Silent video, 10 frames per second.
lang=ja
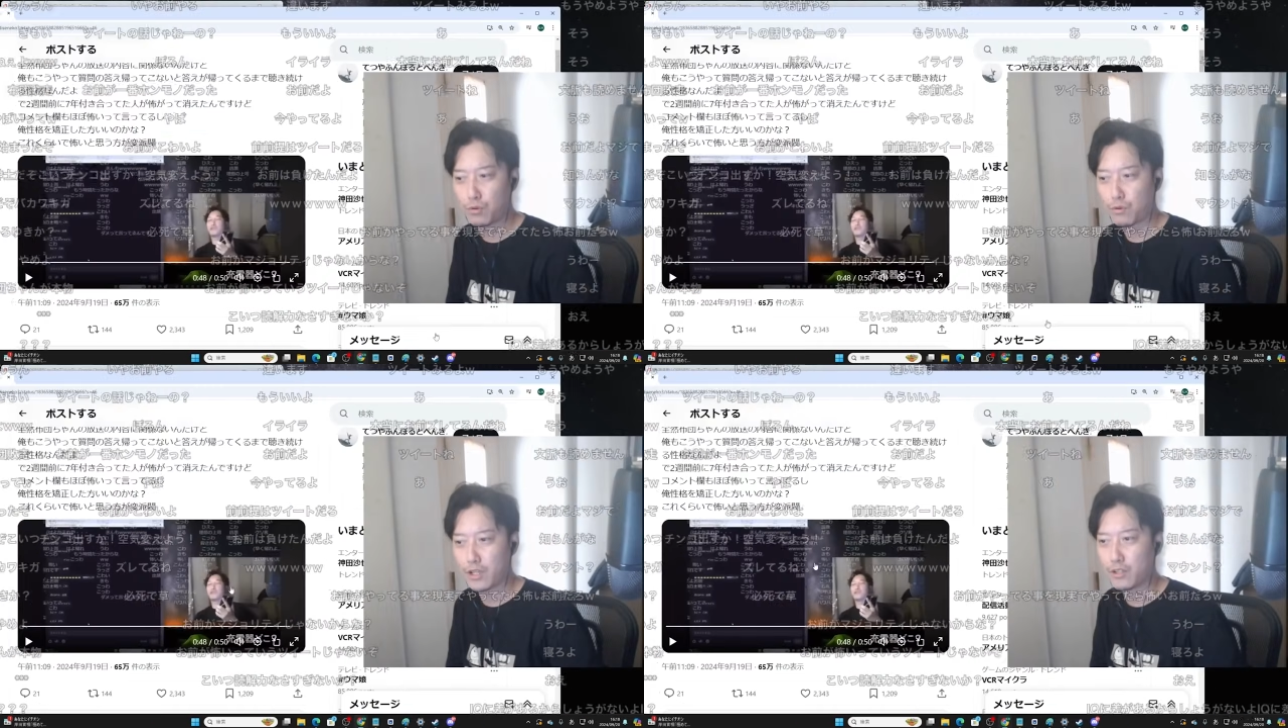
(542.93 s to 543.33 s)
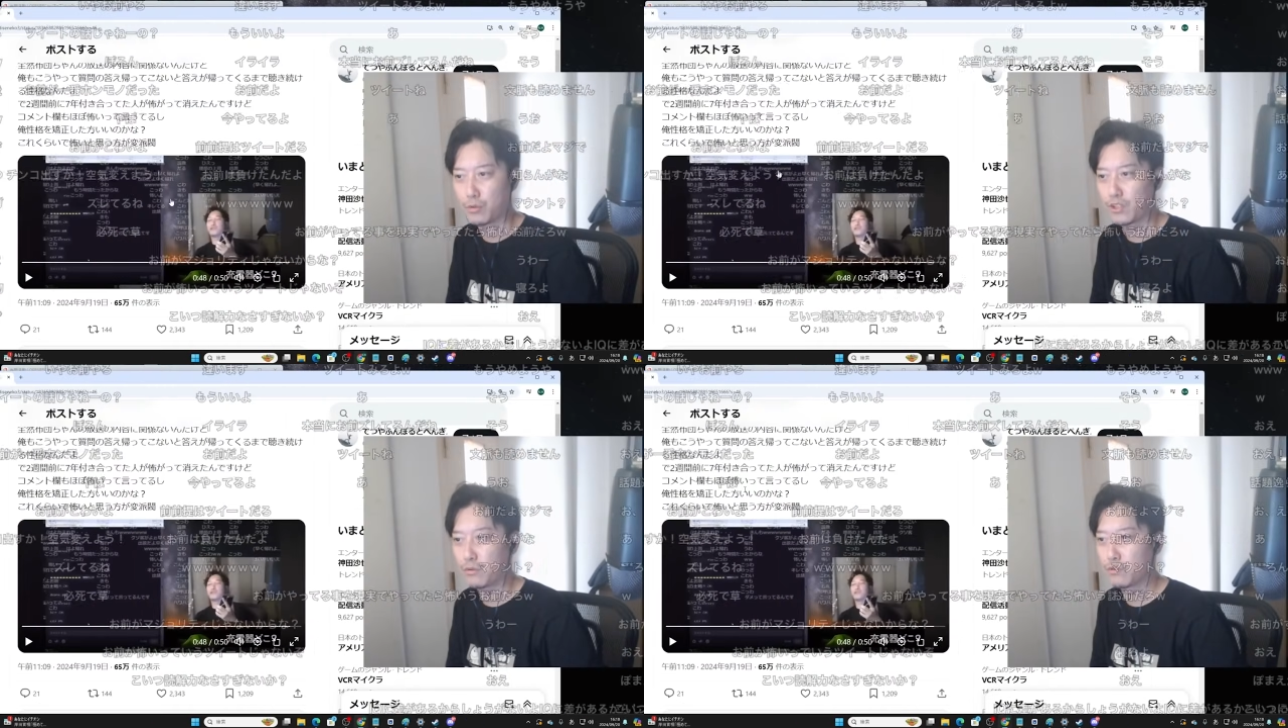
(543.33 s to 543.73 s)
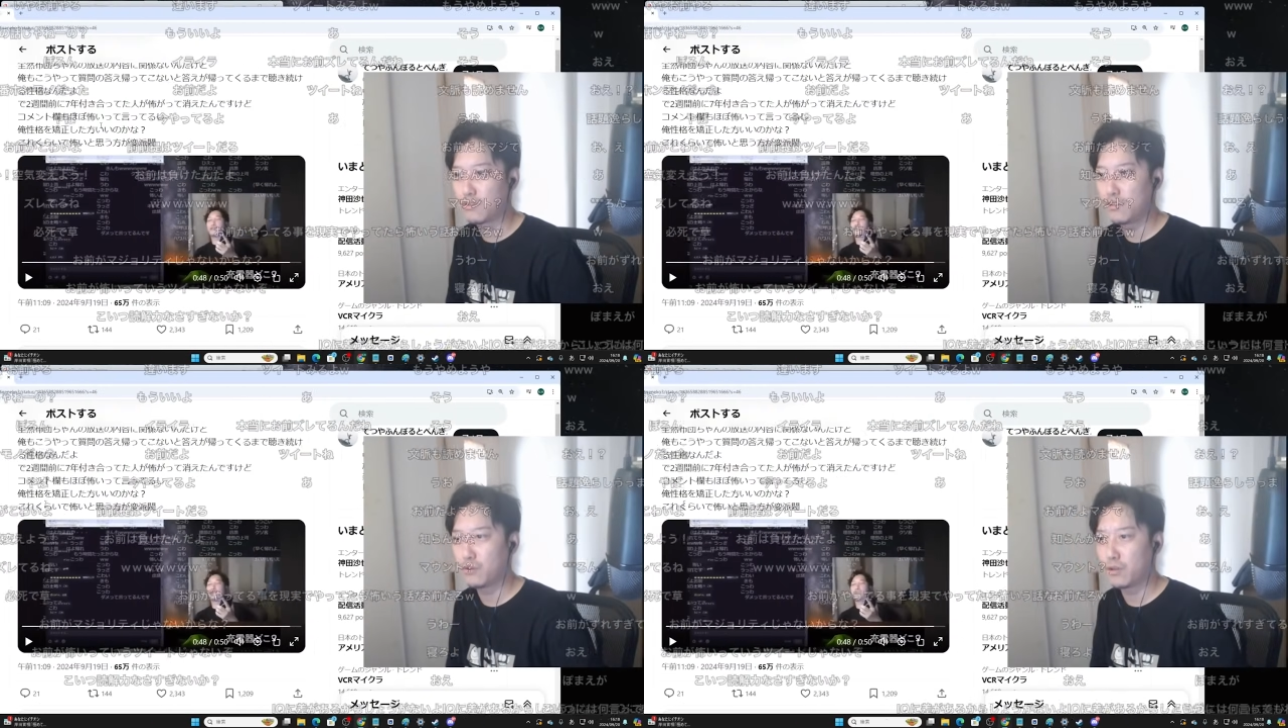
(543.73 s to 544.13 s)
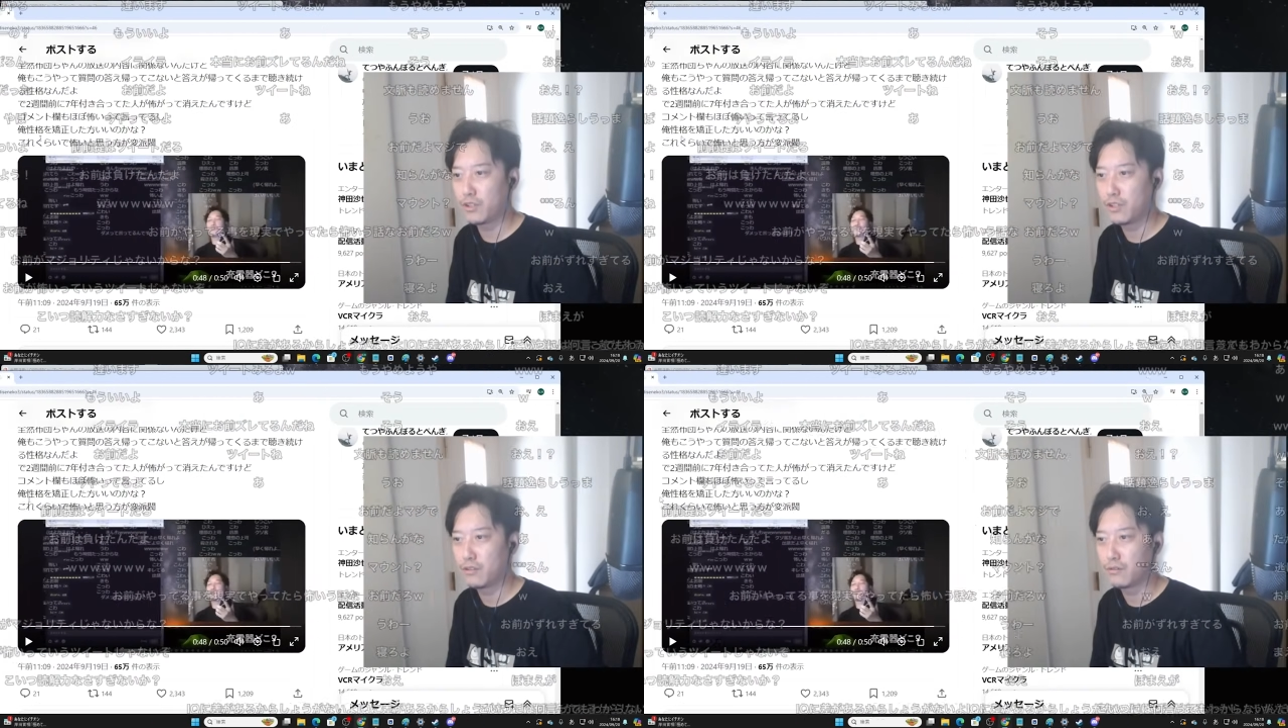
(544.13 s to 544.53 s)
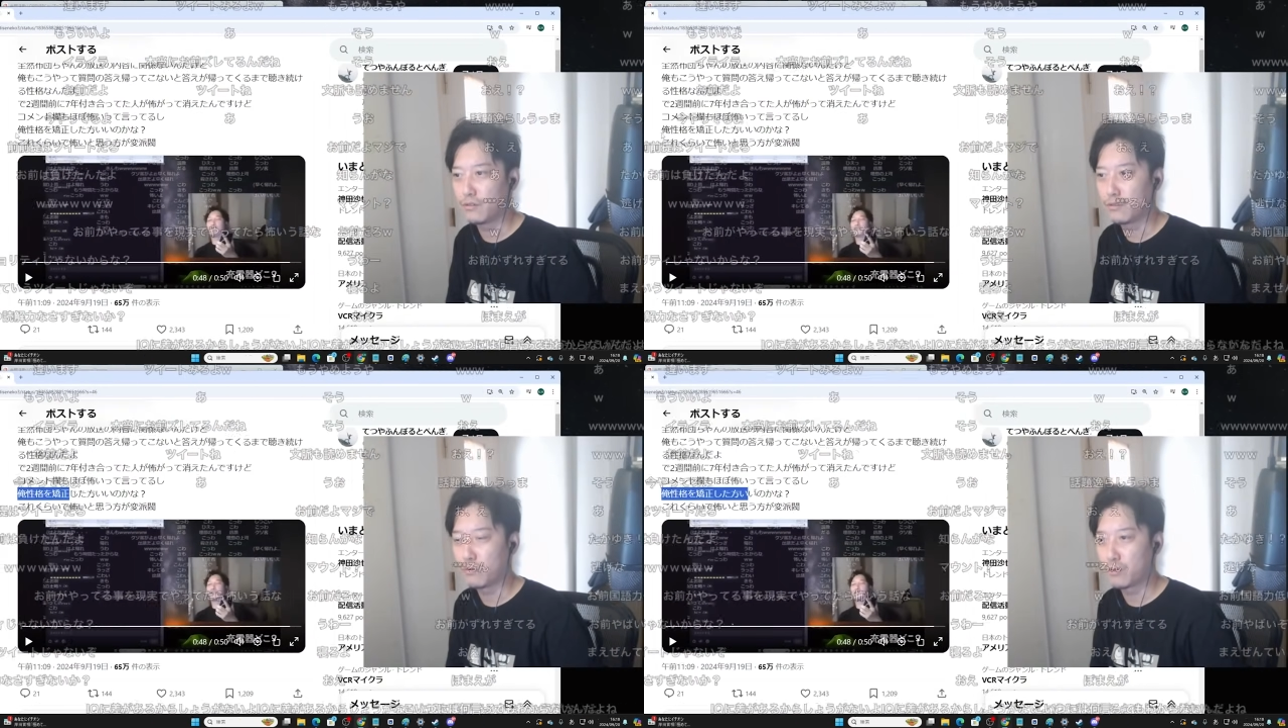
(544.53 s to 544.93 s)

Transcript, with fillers: の子がってことだねこのツイートがね、うん、